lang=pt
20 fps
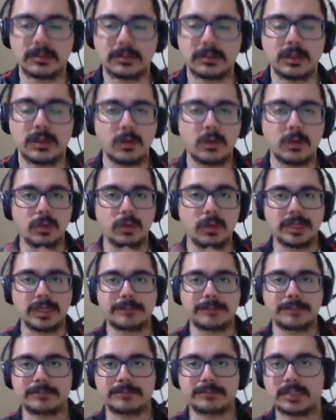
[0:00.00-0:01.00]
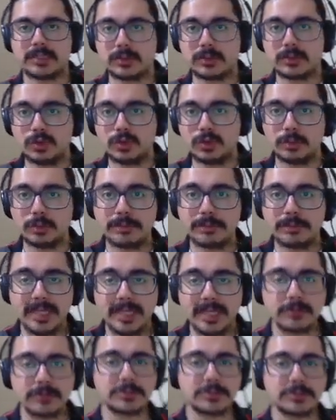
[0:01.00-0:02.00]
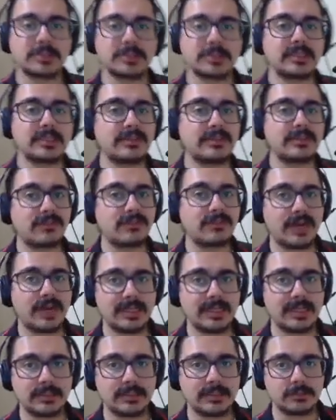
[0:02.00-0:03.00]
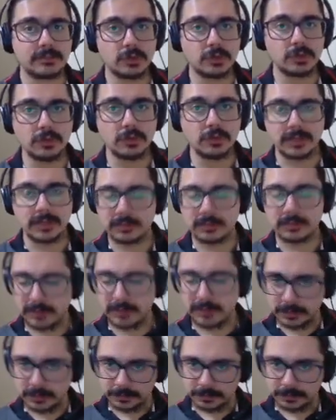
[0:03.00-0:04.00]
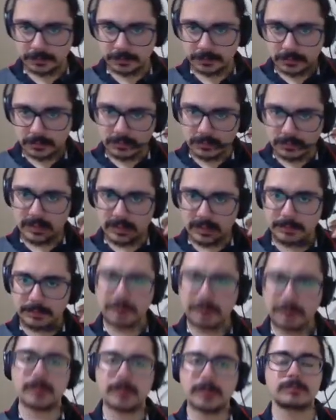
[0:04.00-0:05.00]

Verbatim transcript: Olá, domínios de falha do concreto armado. Primeiro,